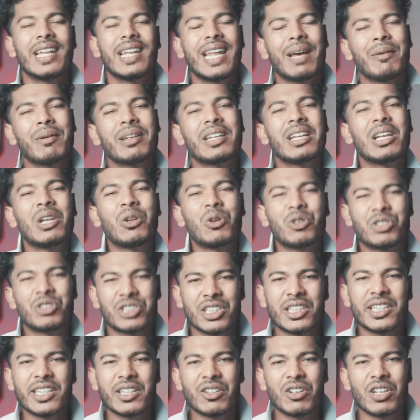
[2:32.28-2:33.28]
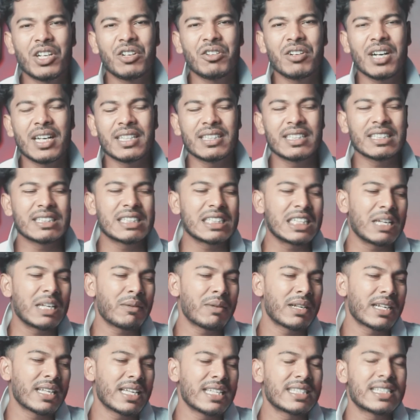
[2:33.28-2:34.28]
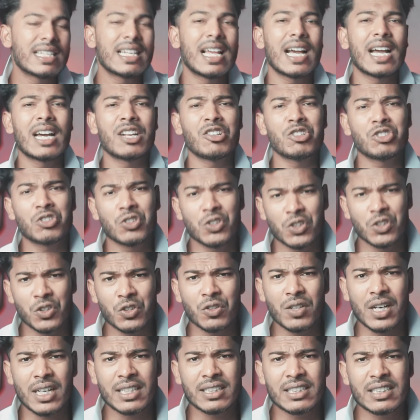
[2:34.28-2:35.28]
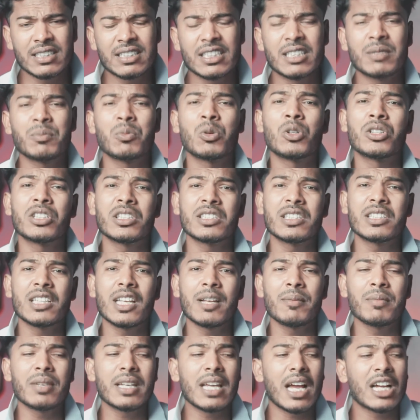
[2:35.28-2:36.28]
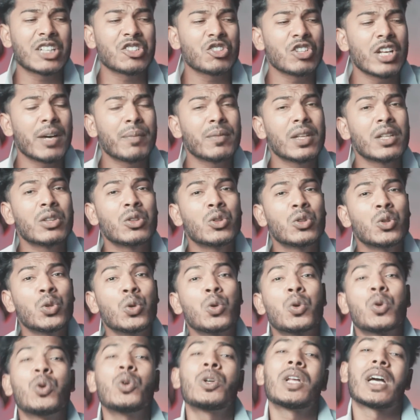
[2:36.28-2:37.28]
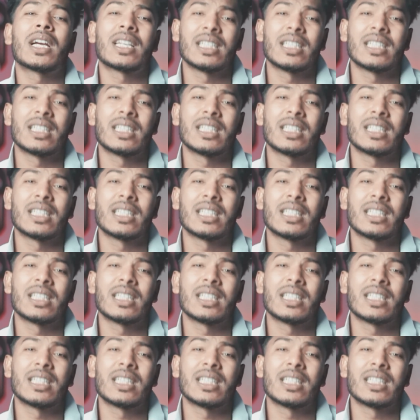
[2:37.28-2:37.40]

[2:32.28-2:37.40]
না মানে লোডশেডিং হলেও কানতেছেন আবার এসি লাগানোর জন্যও কানতেছেন বলতেছিলাম কি আসলে আপনার দুঃখটা